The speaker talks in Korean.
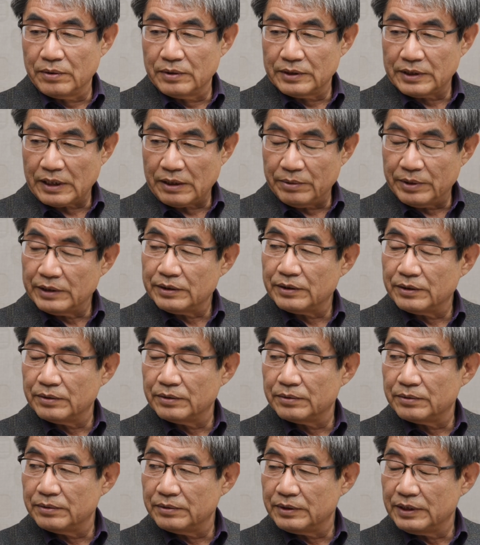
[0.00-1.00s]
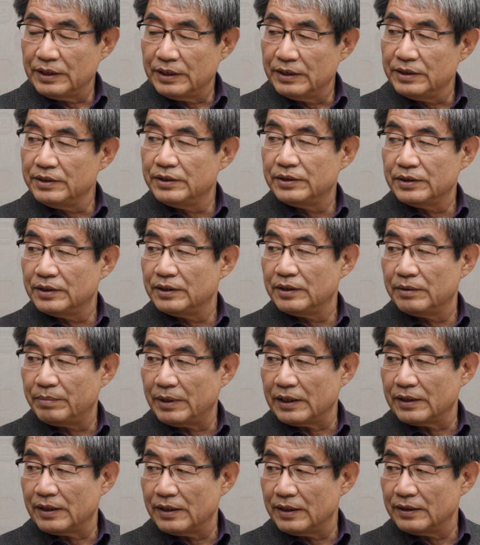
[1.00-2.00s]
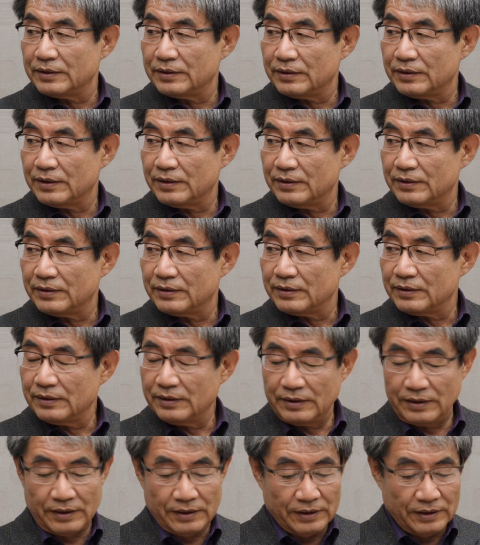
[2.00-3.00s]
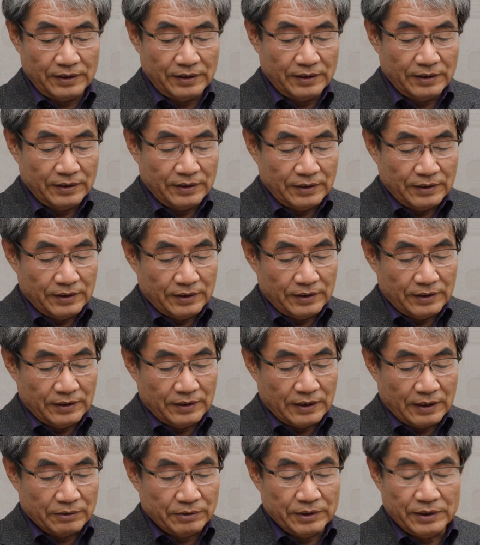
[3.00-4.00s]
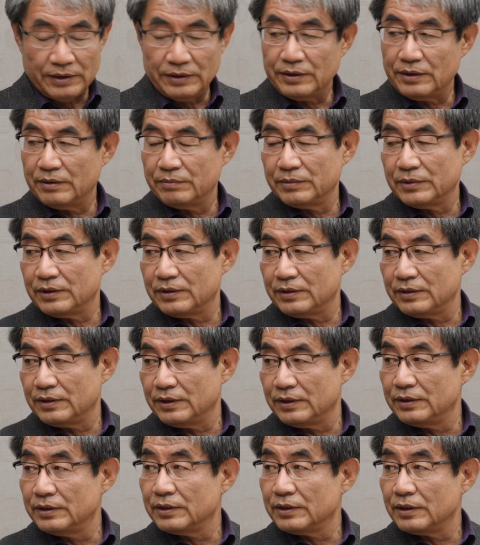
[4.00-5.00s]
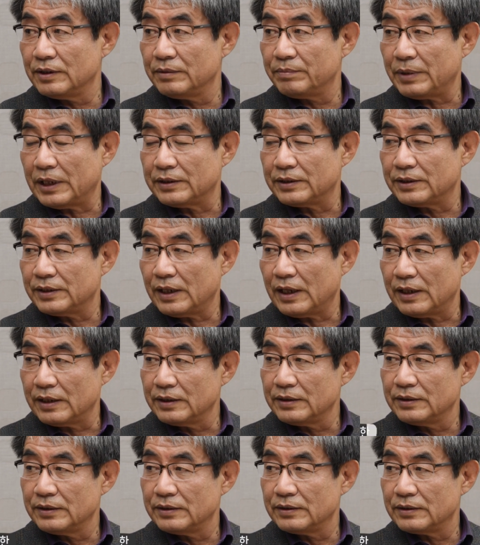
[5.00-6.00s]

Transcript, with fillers: 사회적으로 인증을 받아야지 돼요. 그렇죠. 네. 이 강원대 실험실은 인증을 받지 않은